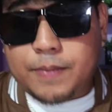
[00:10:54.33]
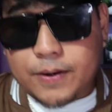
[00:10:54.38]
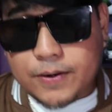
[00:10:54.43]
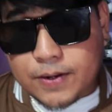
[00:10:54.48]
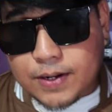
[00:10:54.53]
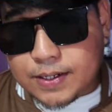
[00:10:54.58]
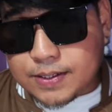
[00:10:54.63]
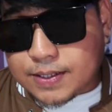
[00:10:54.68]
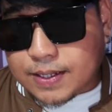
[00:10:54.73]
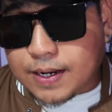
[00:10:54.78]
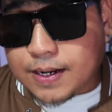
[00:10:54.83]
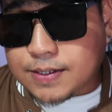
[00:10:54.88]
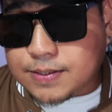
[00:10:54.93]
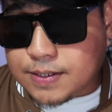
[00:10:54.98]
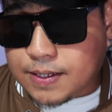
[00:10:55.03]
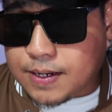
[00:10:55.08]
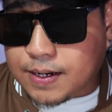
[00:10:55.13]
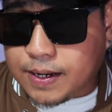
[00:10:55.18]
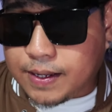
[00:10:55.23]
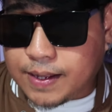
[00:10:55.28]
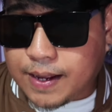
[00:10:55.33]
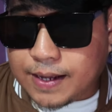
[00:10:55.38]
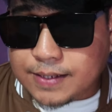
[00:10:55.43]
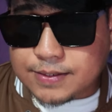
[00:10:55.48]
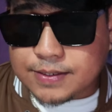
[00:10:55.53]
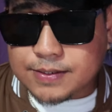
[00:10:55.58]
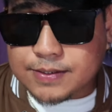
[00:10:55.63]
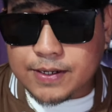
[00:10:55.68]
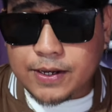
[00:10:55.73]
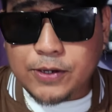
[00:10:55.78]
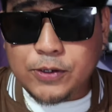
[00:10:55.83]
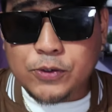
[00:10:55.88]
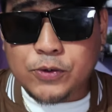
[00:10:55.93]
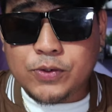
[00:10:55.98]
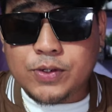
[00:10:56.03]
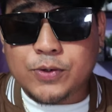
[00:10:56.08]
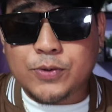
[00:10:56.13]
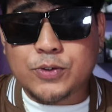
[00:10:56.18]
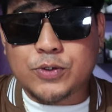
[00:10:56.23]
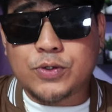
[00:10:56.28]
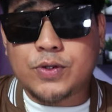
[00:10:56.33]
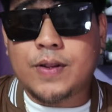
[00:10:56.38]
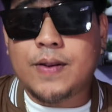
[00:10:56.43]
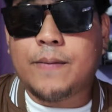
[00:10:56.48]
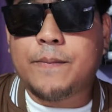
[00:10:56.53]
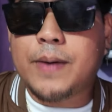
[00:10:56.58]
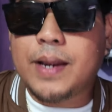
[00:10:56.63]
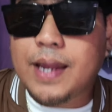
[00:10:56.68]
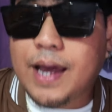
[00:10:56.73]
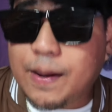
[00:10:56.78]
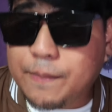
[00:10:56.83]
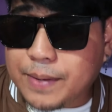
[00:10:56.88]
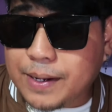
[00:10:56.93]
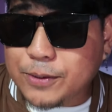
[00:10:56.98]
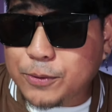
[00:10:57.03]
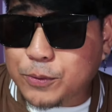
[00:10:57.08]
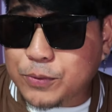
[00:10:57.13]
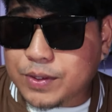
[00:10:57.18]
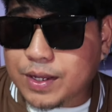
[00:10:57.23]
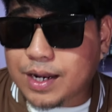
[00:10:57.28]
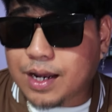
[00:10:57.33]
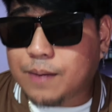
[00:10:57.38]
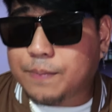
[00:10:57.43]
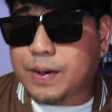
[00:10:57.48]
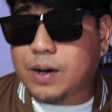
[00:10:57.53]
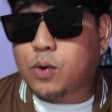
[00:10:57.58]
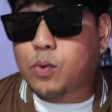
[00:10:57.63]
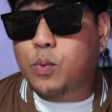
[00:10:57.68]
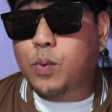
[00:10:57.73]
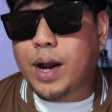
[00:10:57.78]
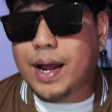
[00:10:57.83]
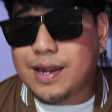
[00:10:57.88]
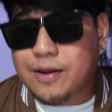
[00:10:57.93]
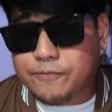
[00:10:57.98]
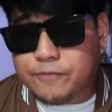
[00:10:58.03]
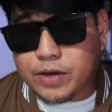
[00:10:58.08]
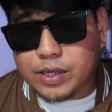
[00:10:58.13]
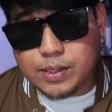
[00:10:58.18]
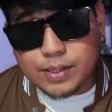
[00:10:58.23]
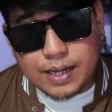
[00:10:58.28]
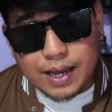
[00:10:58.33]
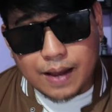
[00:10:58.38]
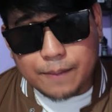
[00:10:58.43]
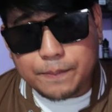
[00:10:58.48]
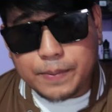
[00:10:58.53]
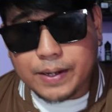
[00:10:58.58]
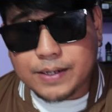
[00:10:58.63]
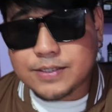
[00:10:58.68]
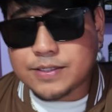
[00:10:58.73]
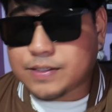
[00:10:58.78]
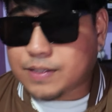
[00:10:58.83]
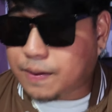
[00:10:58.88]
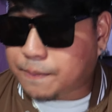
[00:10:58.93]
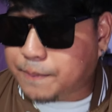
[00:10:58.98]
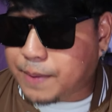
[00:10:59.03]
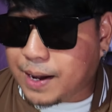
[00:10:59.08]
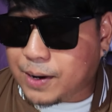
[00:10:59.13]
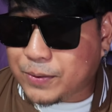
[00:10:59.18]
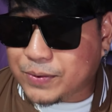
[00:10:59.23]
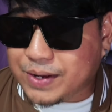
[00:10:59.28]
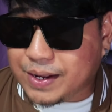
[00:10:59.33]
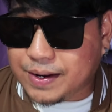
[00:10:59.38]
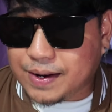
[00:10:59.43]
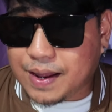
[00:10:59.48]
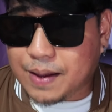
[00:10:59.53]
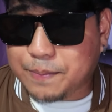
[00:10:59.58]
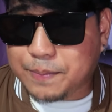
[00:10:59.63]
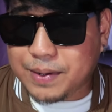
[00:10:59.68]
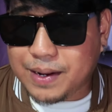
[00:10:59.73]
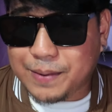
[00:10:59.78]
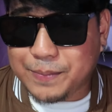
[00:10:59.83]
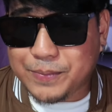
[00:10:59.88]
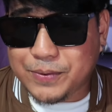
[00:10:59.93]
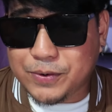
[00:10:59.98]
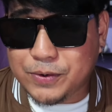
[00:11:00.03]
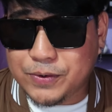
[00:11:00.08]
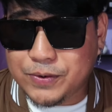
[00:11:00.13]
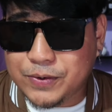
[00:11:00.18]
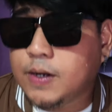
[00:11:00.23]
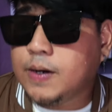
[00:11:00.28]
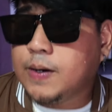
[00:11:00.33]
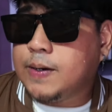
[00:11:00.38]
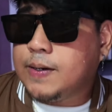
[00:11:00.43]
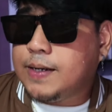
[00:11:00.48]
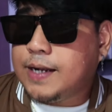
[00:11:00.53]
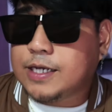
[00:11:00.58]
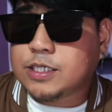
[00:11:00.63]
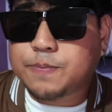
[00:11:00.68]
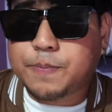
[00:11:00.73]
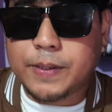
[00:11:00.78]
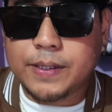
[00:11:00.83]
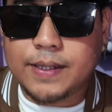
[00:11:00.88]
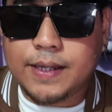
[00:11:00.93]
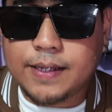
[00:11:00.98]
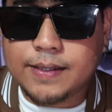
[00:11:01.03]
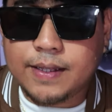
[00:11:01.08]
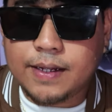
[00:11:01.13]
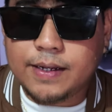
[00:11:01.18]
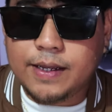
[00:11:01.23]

Meron lang talaga silang ina sa inyo na gusto nilang malaman kung talaga bang qualified ka para sa trabaho na ina-apply mo. Last but not